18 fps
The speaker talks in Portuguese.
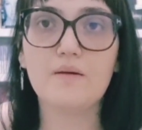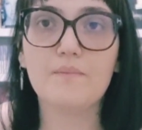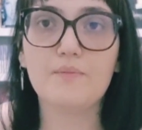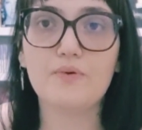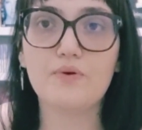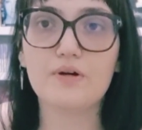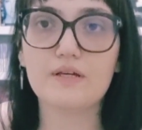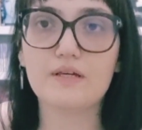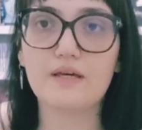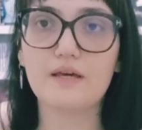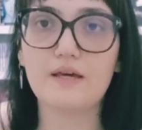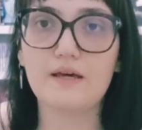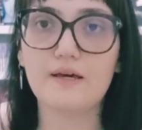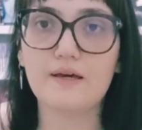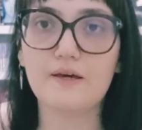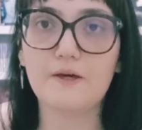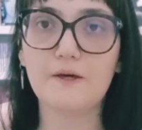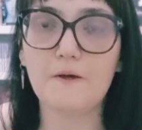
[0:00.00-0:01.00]

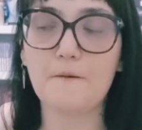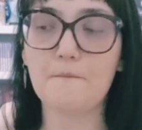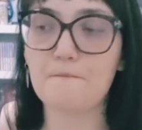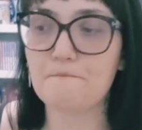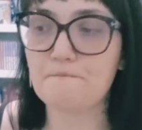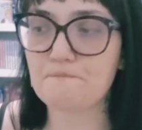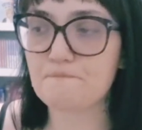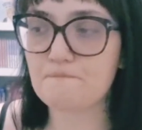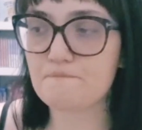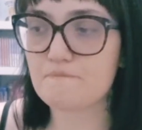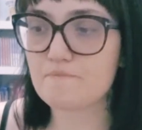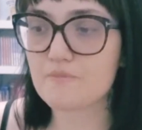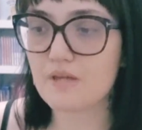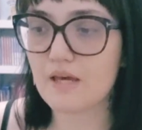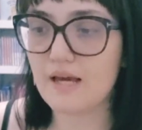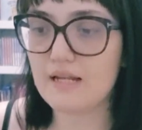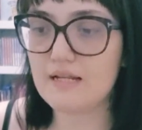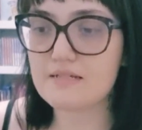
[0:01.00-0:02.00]
porque
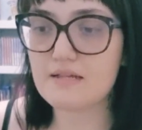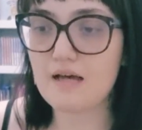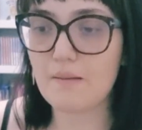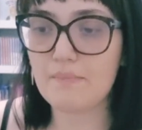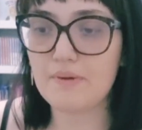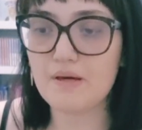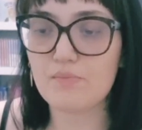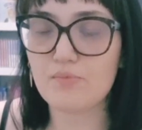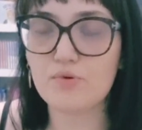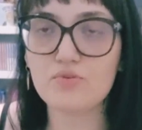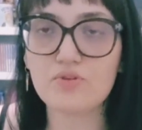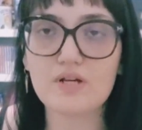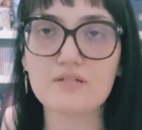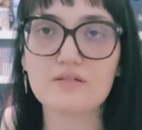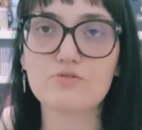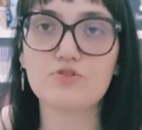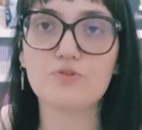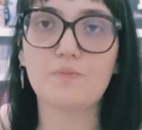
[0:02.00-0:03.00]
ele sabia muito
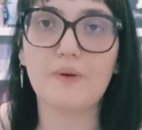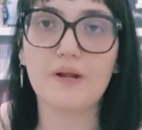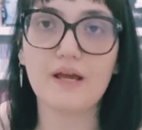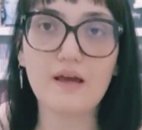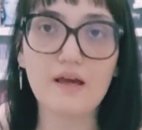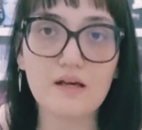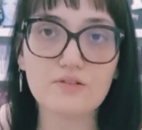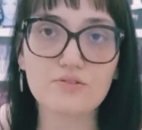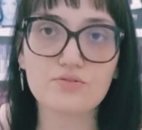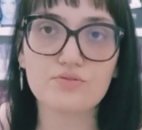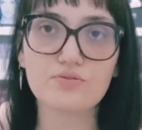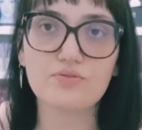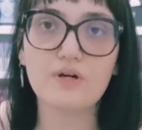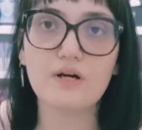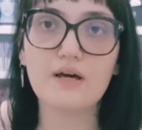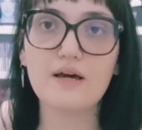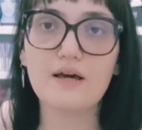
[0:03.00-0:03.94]
questão de preço,